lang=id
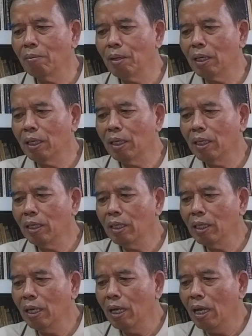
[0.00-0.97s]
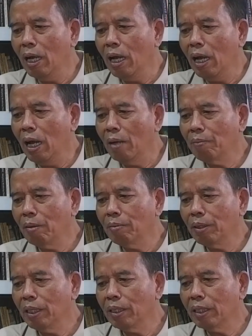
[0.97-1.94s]
hamalah
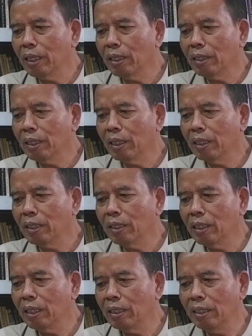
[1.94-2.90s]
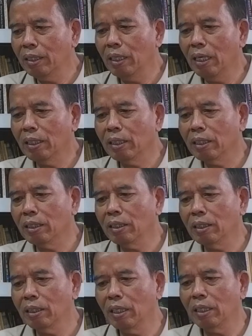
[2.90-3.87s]
apabila dikaitkan dengan diat
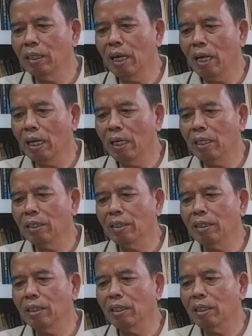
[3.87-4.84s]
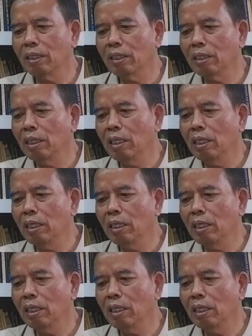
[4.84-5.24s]
denda ya